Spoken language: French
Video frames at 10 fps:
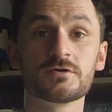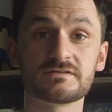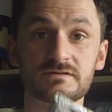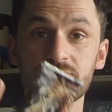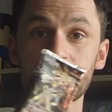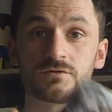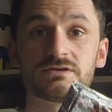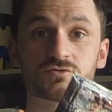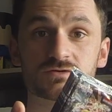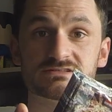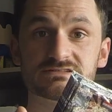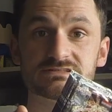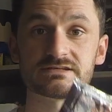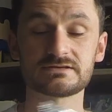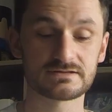C'est vous qui
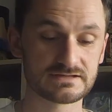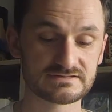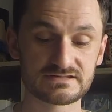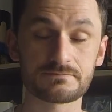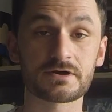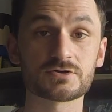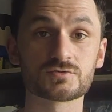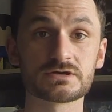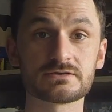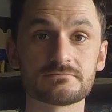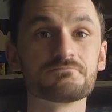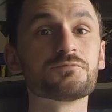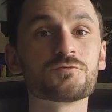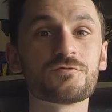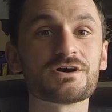choisissez, n'hésitez pas à jouer.
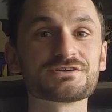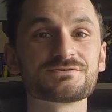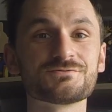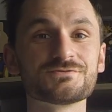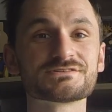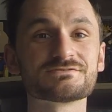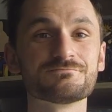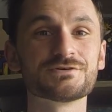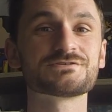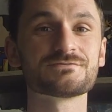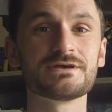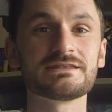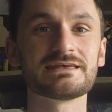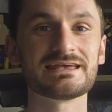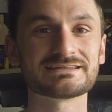Bon courage à tous, bonne
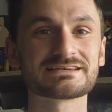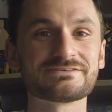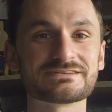semaine et à très